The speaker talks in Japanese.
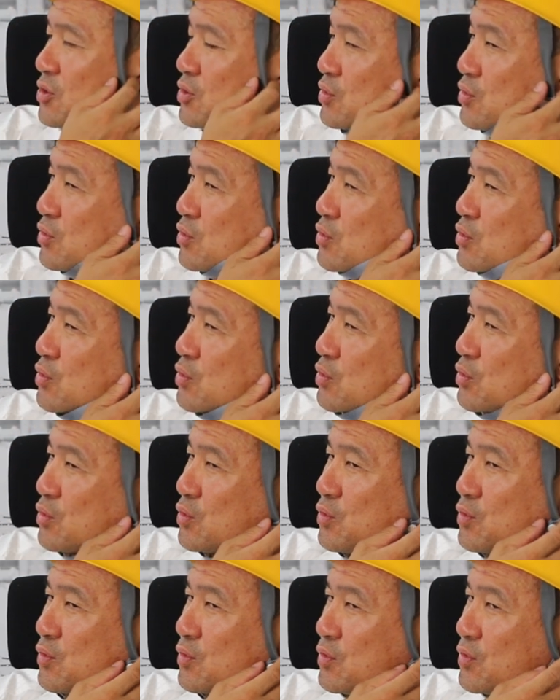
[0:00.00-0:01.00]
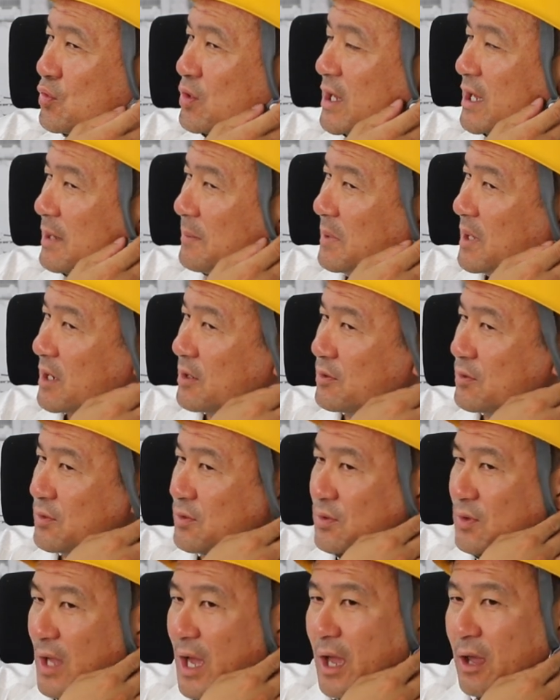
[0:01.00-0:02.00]
いう
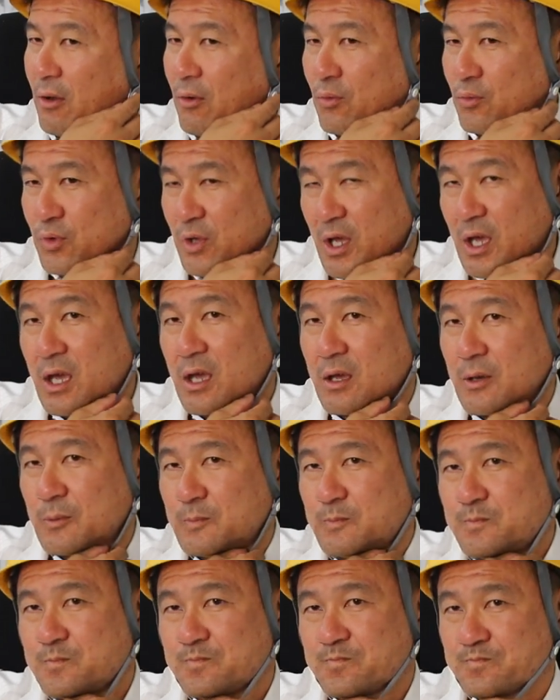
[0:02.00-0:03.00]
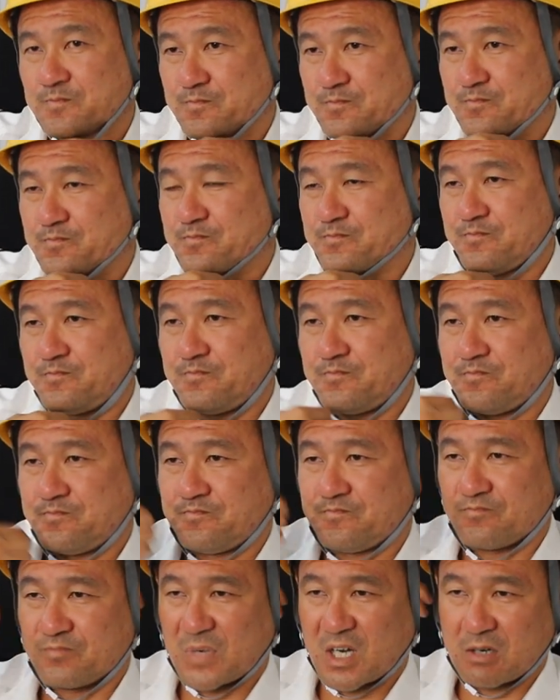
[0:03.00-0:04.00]
レベルだよね。
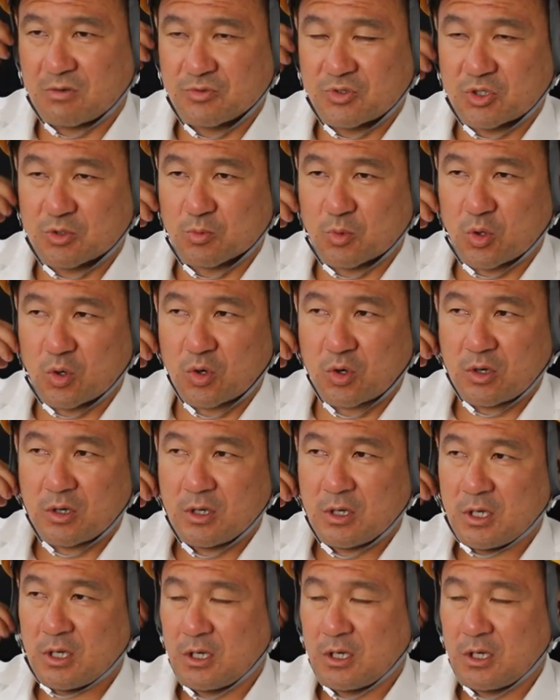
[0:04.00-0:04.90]
うんまあうちも